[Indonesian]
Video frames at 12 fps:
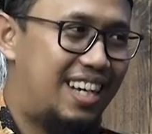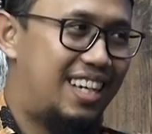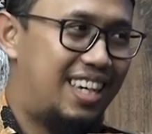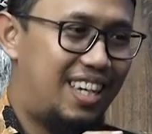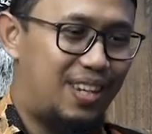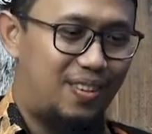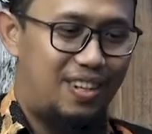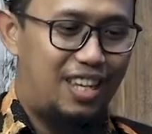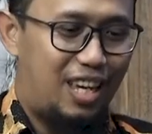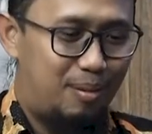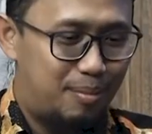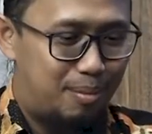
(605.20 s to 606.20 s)
lagi
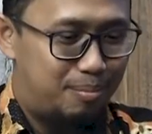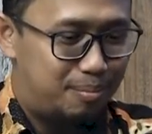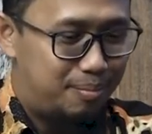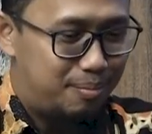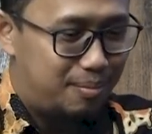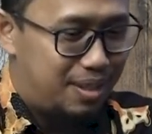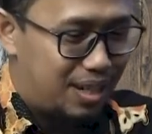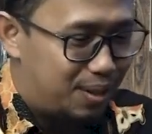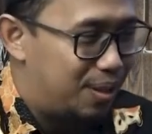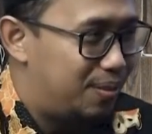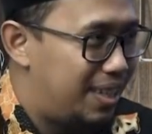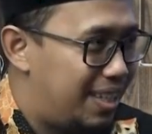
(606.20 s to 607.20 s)
oleh Imam
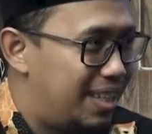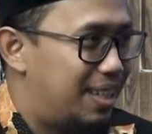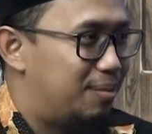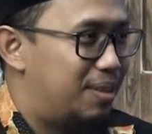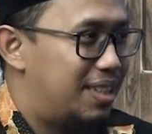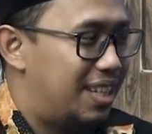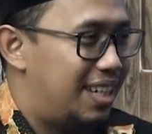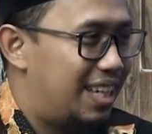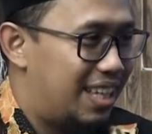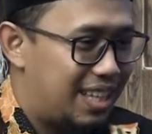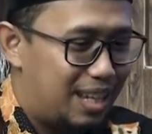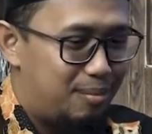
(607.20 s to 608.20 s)
Nawawi menjadi
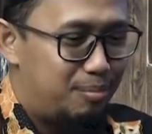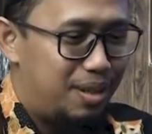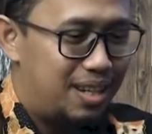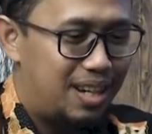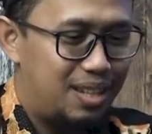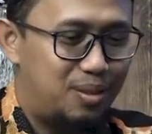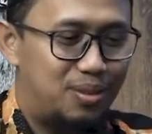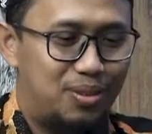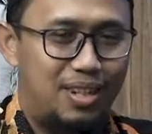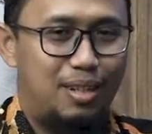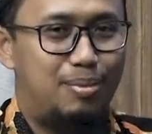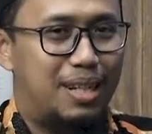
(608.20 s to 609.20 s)
kitab Minhajul
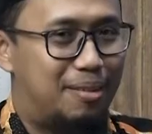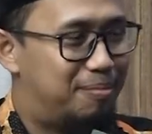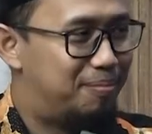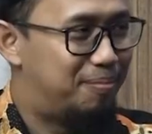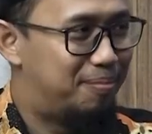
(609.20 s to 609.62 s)
Talibin